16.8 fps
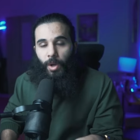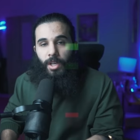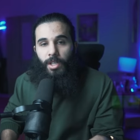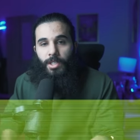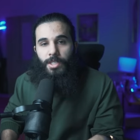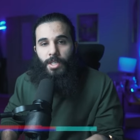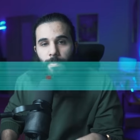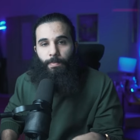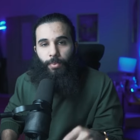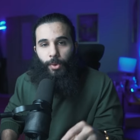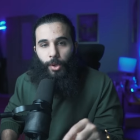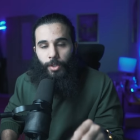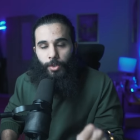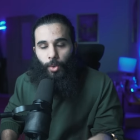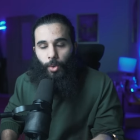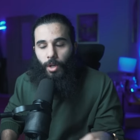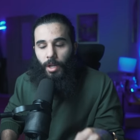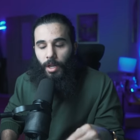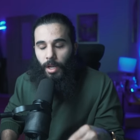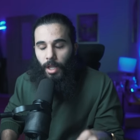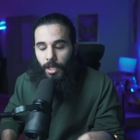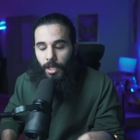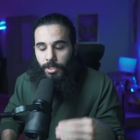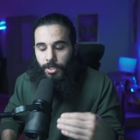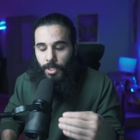ويسب رسول
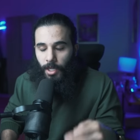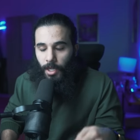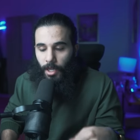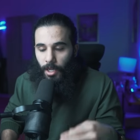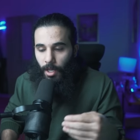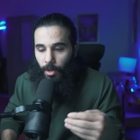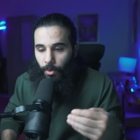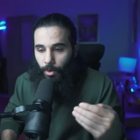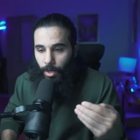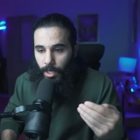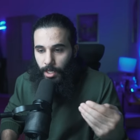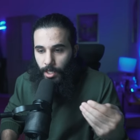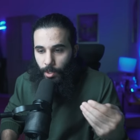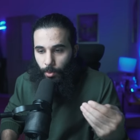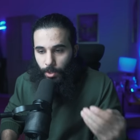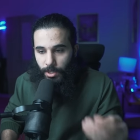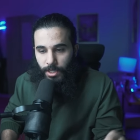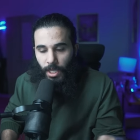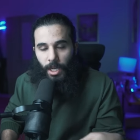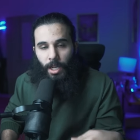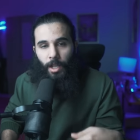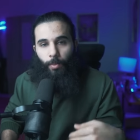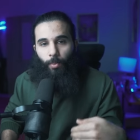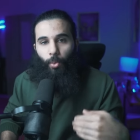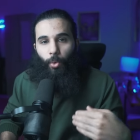الله صلى الله عليه
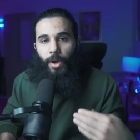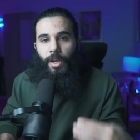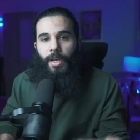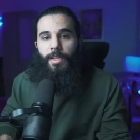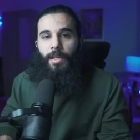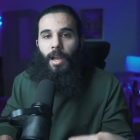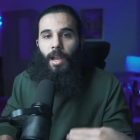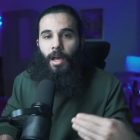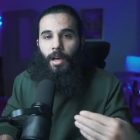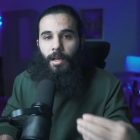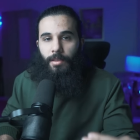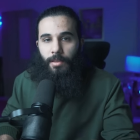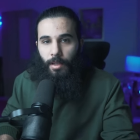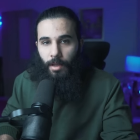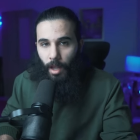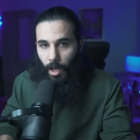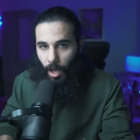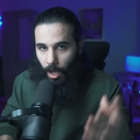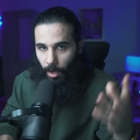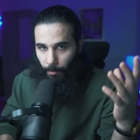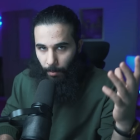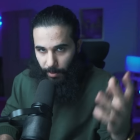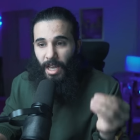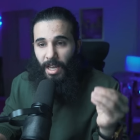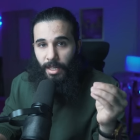وسلم وهنا الخط
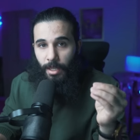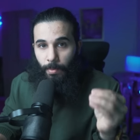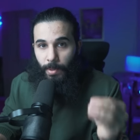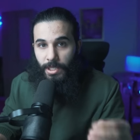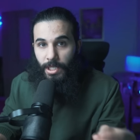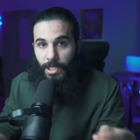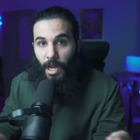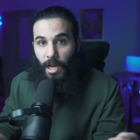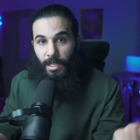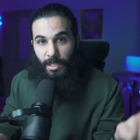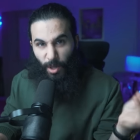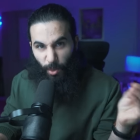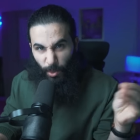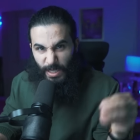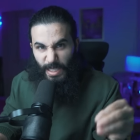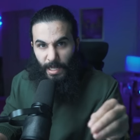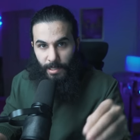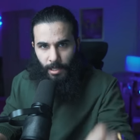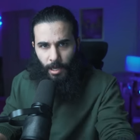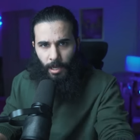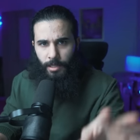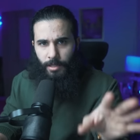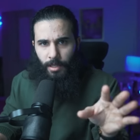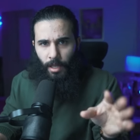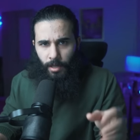الأحمر يعني بجاحته وصلت
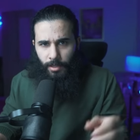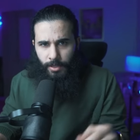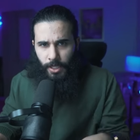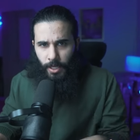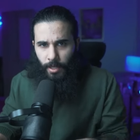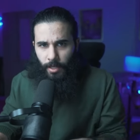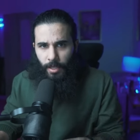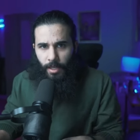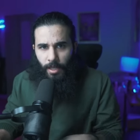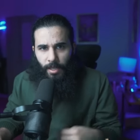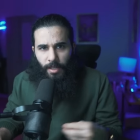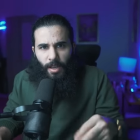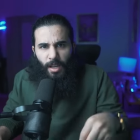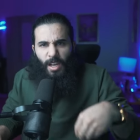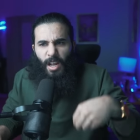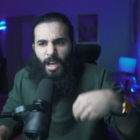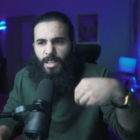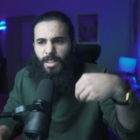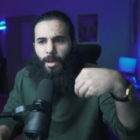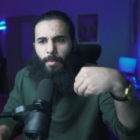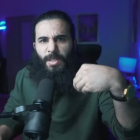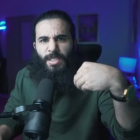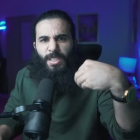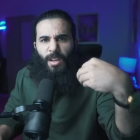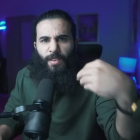لهالدرجة يعني حتى
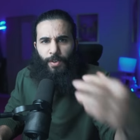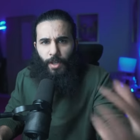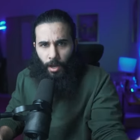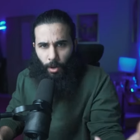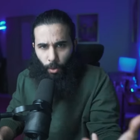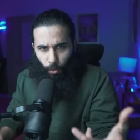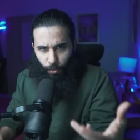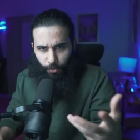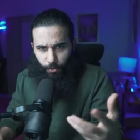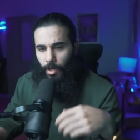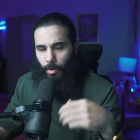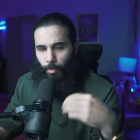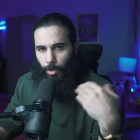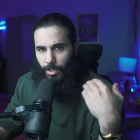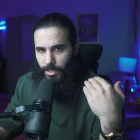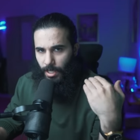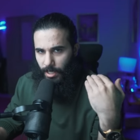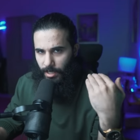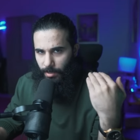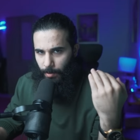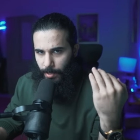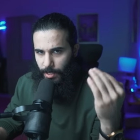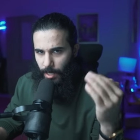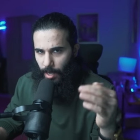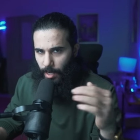ما صار في خوف يوم وصلت
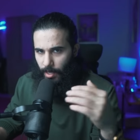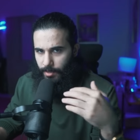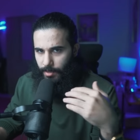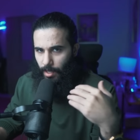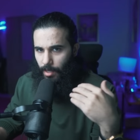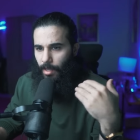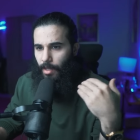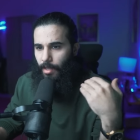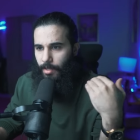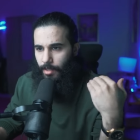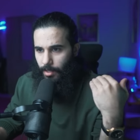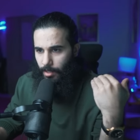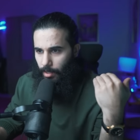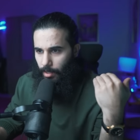بجاحته هذه